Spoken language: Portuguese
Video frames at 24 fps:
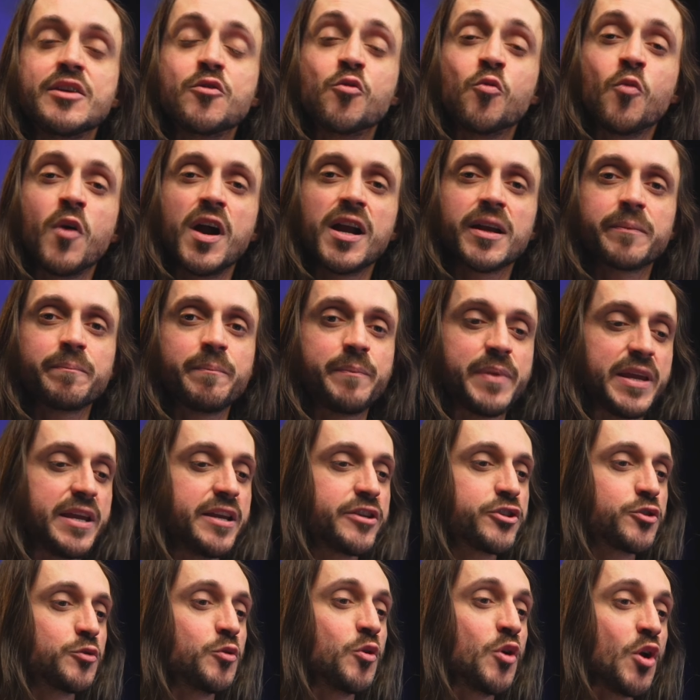um
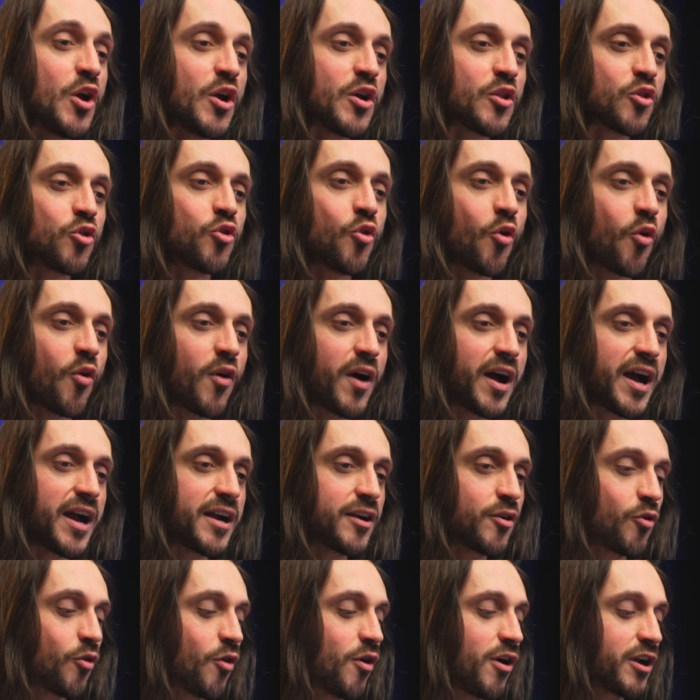arpejo no
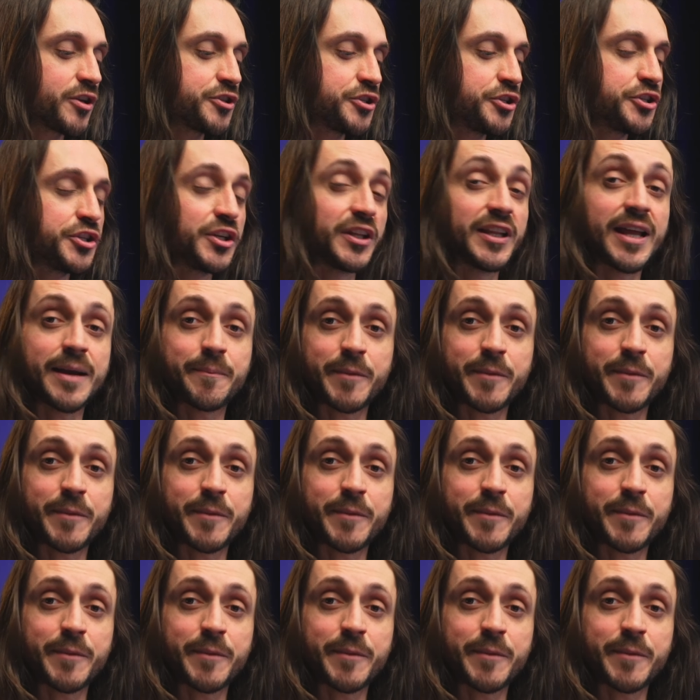acorde de lá